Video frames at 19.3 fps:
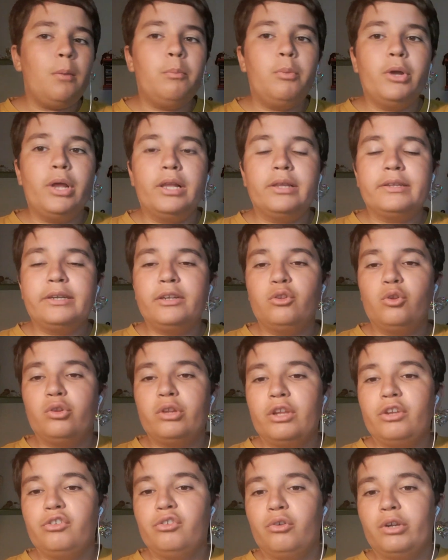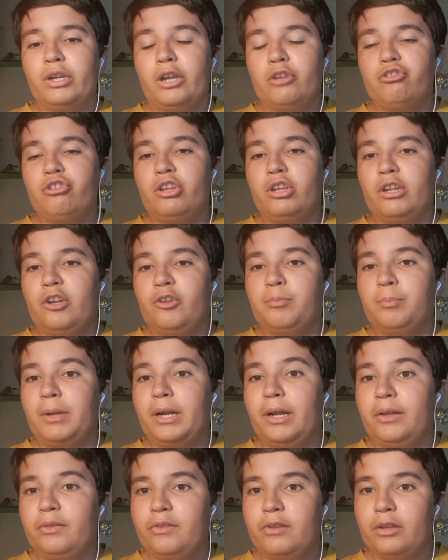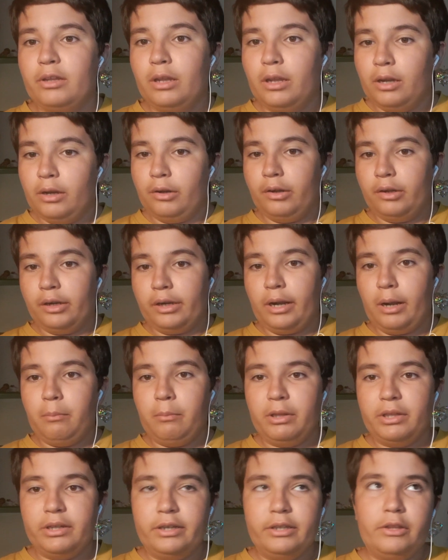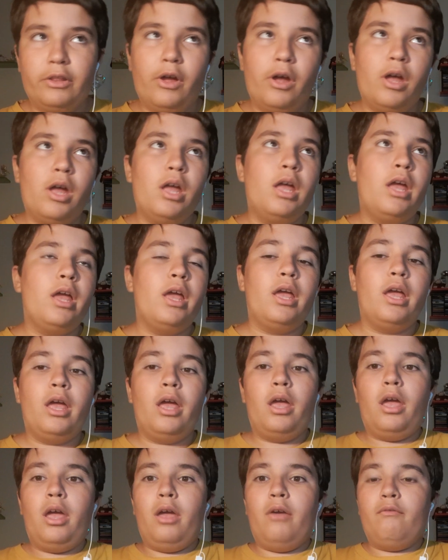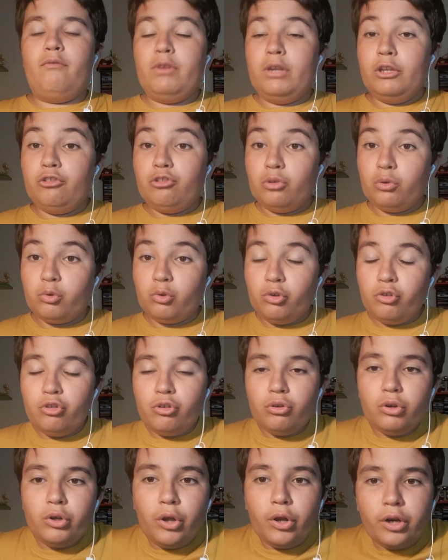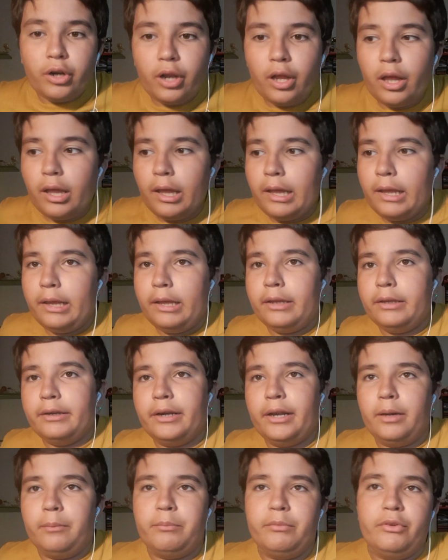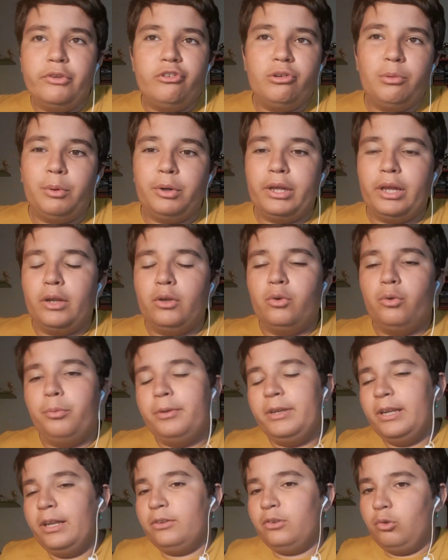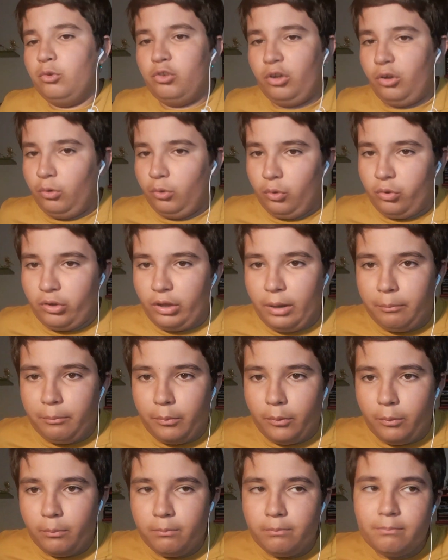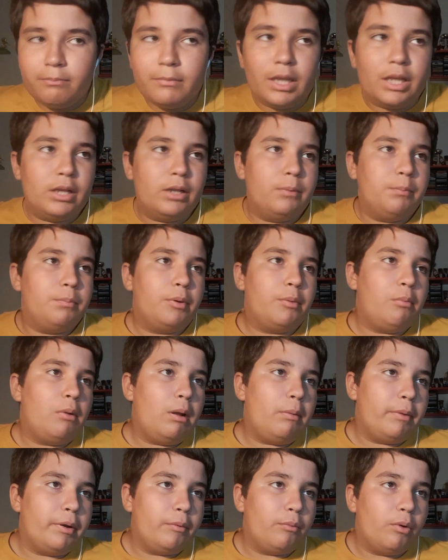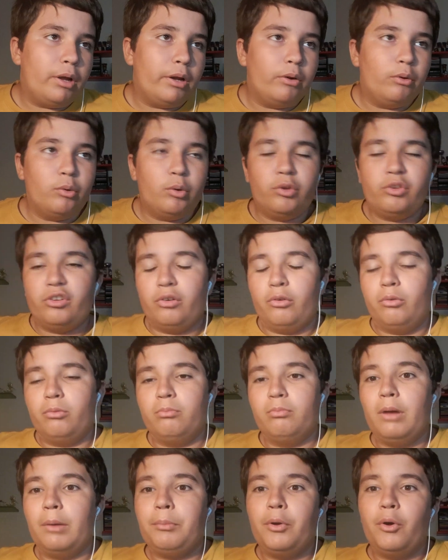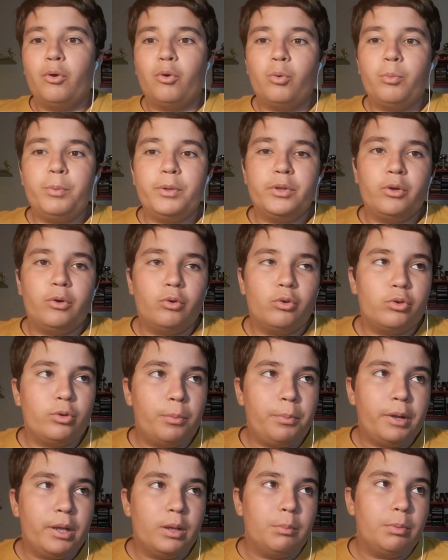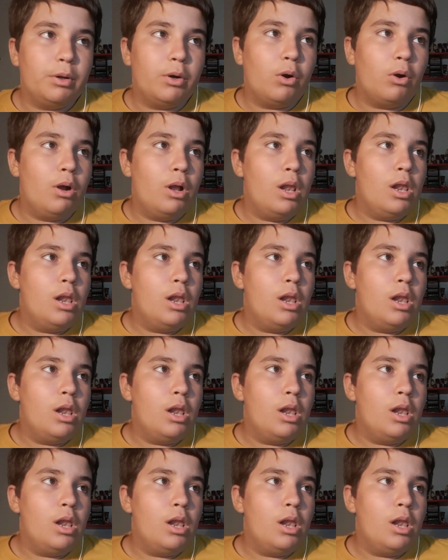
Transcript: Poi al 38 riaccende le speranze del Real Madrid. Vinicius Junior e il Real diciamo che hanno dominato il secondo tempo. Il problema è quello, noi siamo, abbiamo colpito in contropiede, però